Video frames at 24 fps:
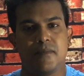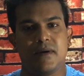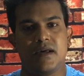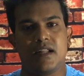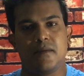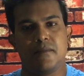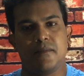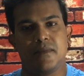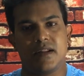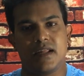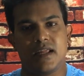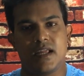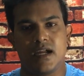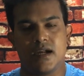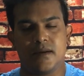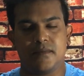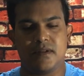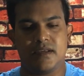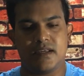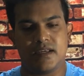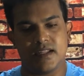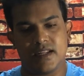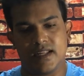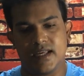பரம்பரை
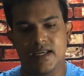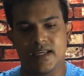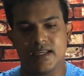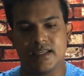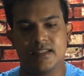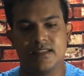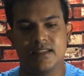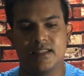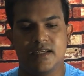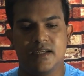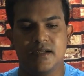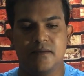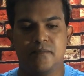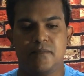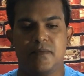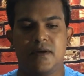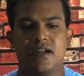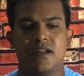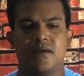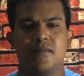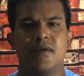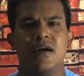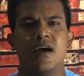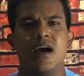அப்படிங்கிற இந்த
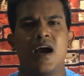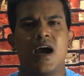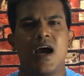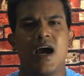படம்